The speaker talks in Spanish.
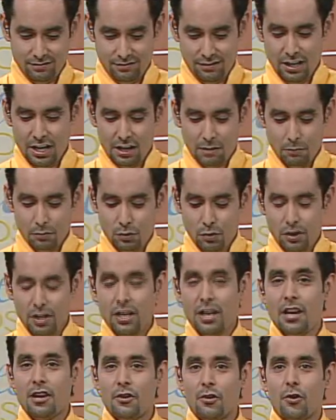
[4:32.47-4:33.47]
la revolución
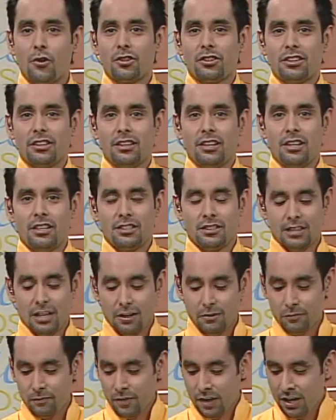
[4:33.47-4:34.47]
en el norte del
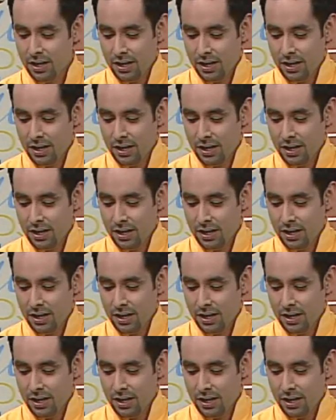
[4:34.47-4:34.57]
estado.